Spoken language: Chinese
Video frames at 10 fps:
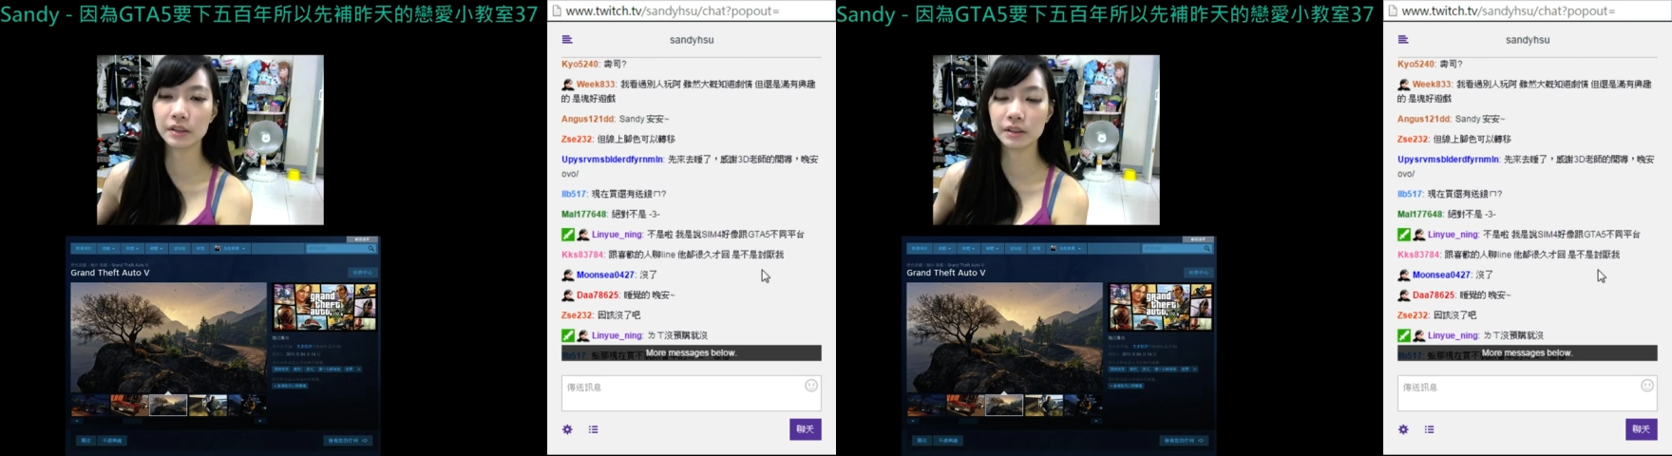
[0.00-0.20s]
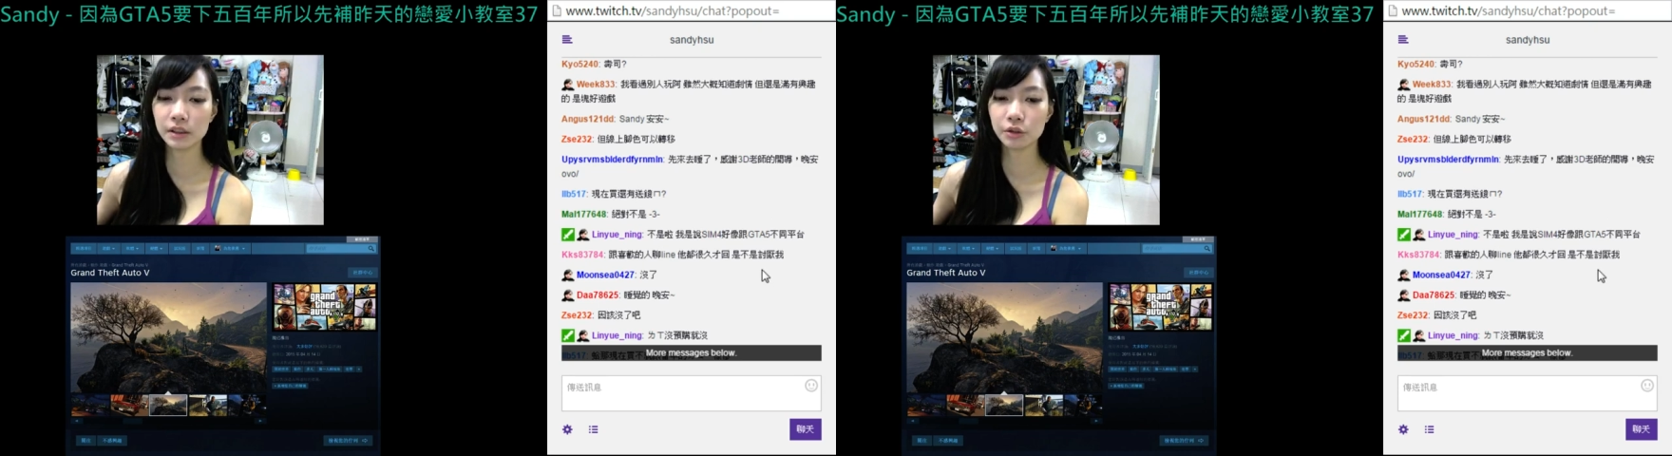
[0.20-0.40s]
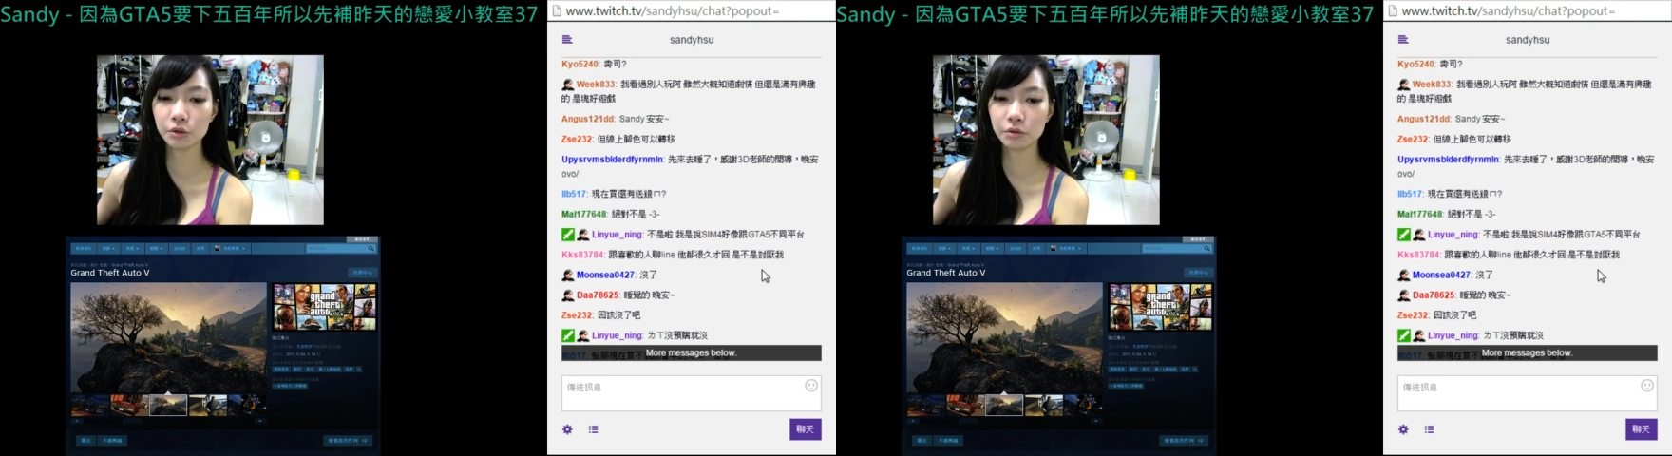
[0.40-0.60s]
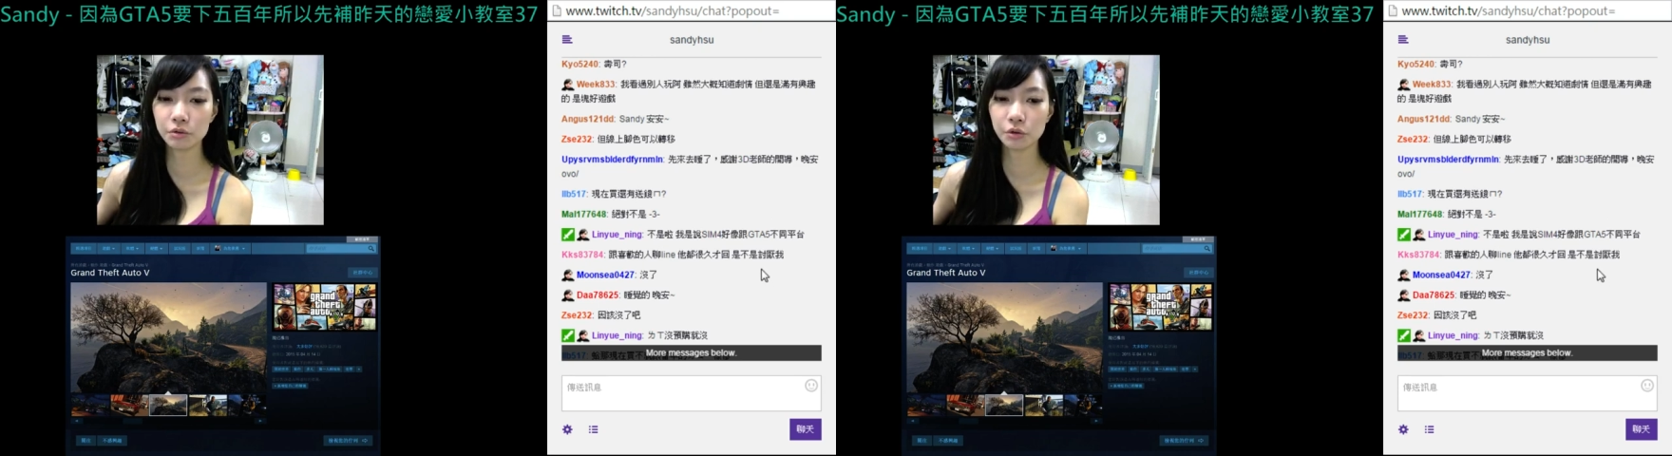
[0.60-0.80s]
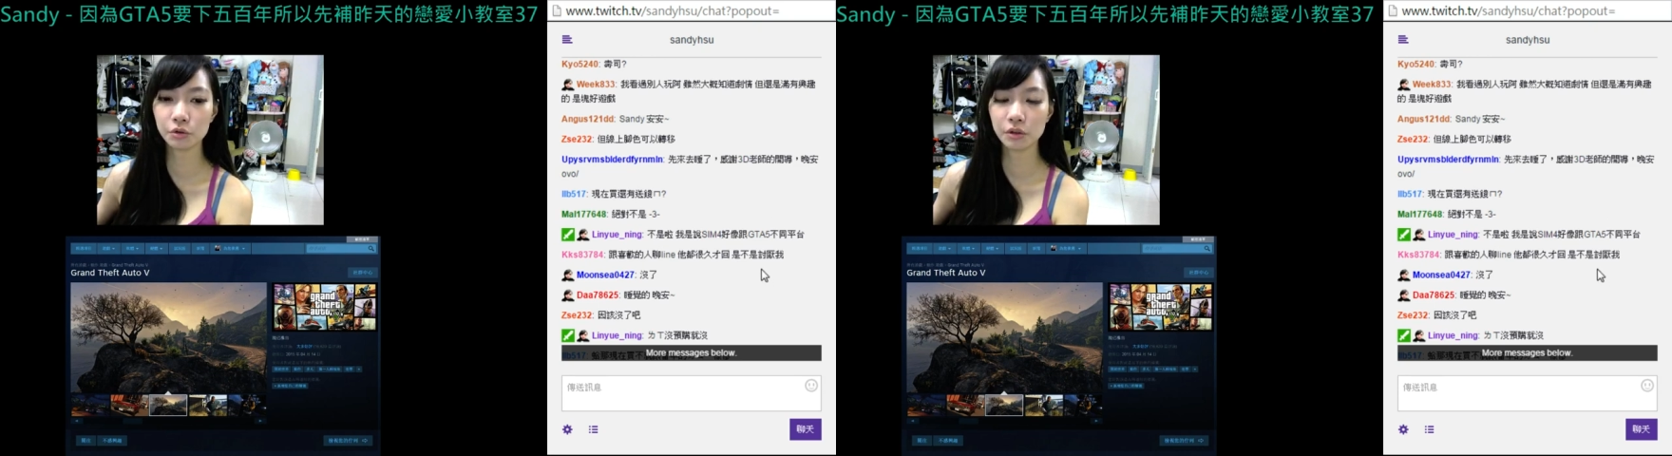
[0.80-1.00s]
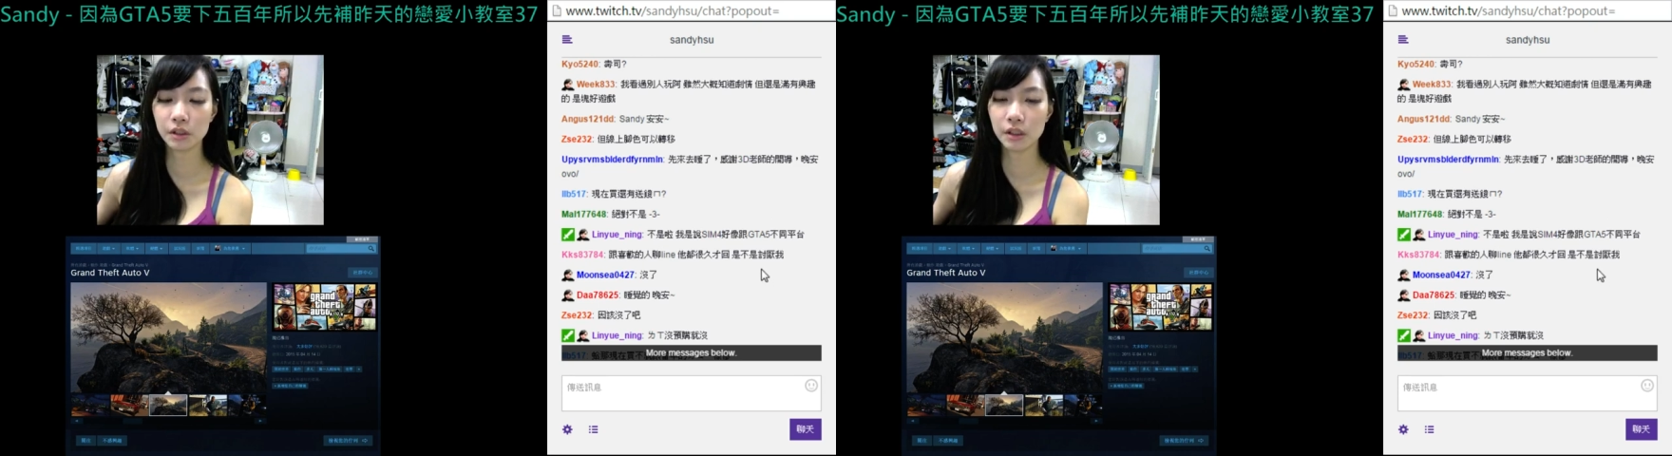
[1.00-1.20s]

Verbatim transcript: 只是就就觉得，